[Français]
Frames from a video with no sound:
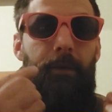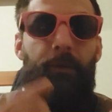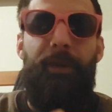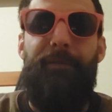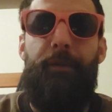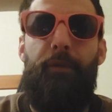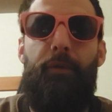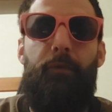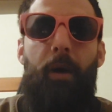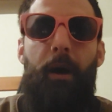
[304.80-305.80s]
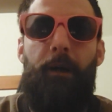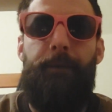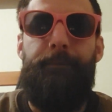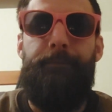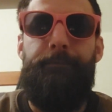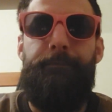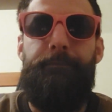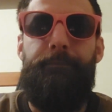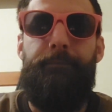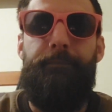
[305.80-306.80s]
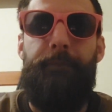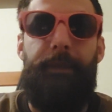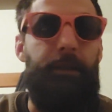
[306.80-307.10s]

on n'a fait que le voir. Il y